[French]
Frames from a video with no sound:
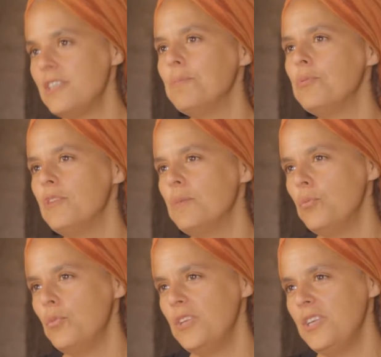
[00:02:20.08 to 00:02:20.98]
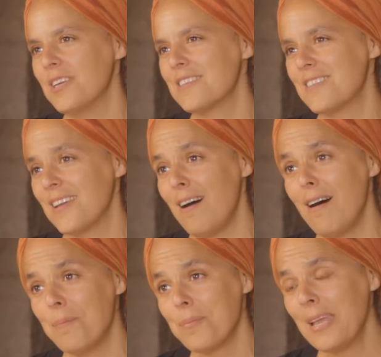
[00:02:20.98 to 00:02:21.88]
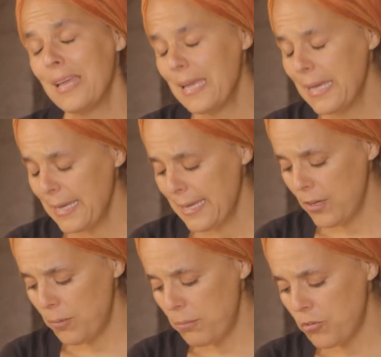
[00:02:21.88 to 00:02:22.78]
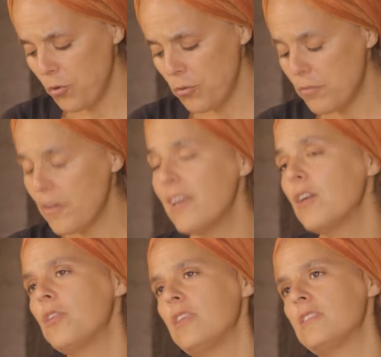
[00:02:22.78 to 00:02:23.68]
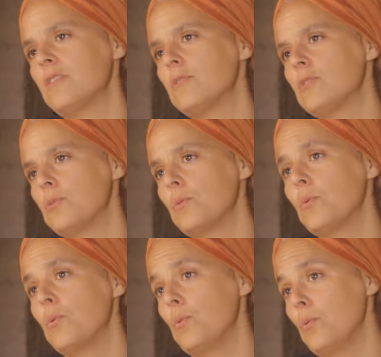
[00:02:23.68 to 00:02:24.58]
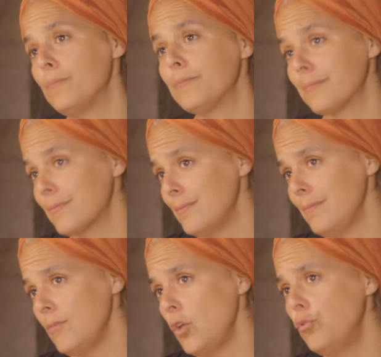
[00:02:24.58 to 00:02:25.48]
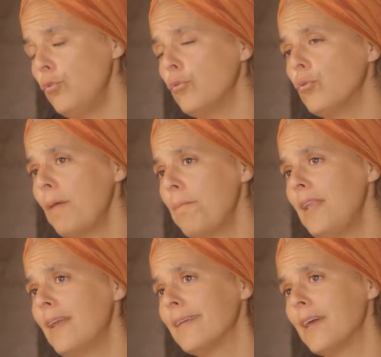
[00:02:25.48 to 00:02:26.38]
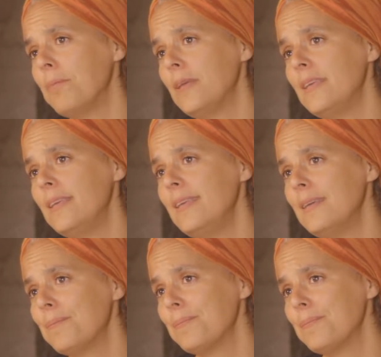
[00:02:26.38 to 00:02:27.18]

des plus démunis, etc. Et en même temps, une vraie connaissance euh, de ce qu'on appelle l'arrière-pays,